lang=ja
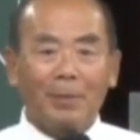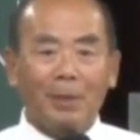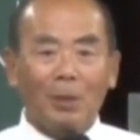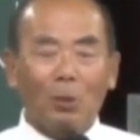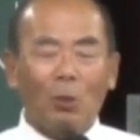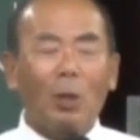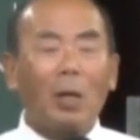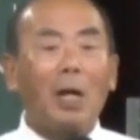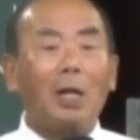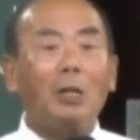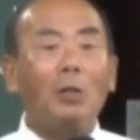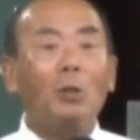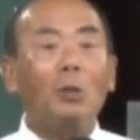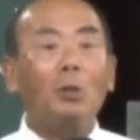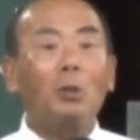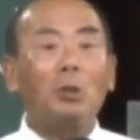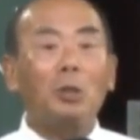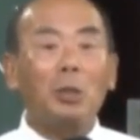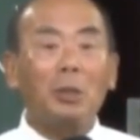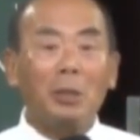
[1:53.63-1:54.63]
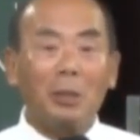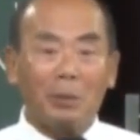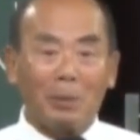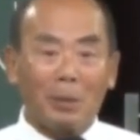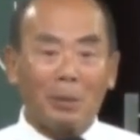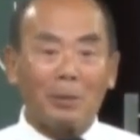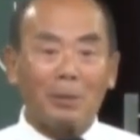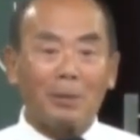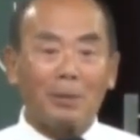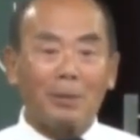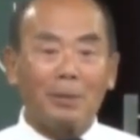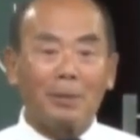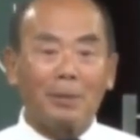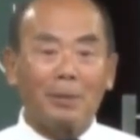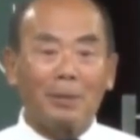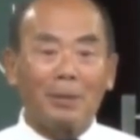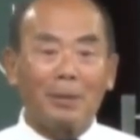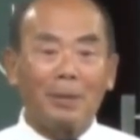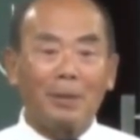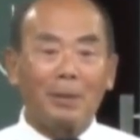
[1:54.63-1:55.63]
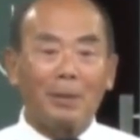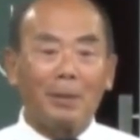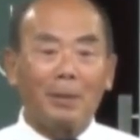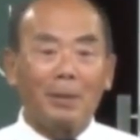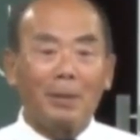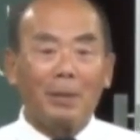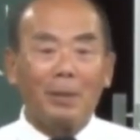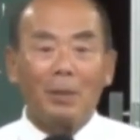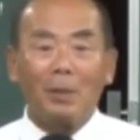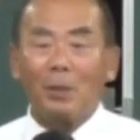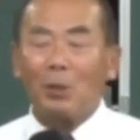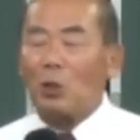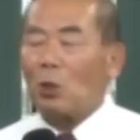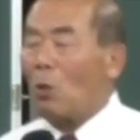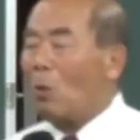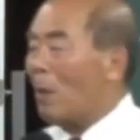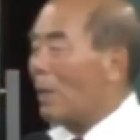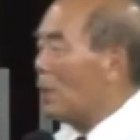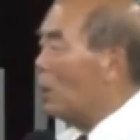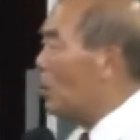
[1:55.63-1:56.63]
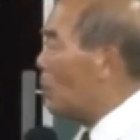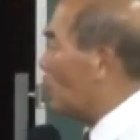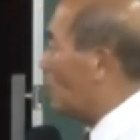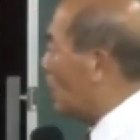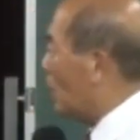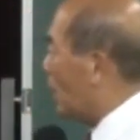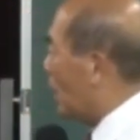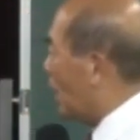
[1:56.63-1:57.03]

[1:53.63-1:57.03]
これが日本の真実です昭和22